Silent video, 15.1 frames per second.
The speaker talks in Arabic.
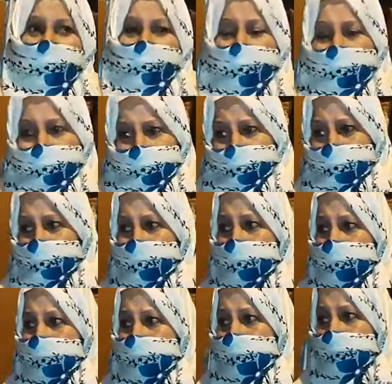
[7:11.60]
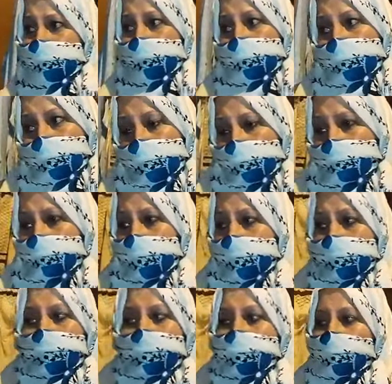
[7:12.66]
يعني دوك الريالات اللي كنجيبوها
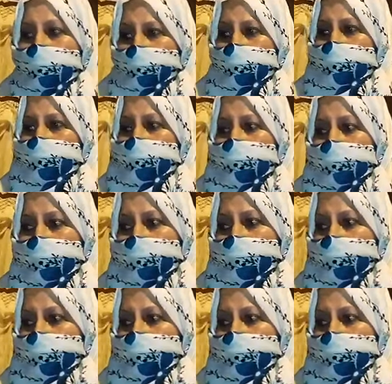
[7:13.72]
كريدي من الفول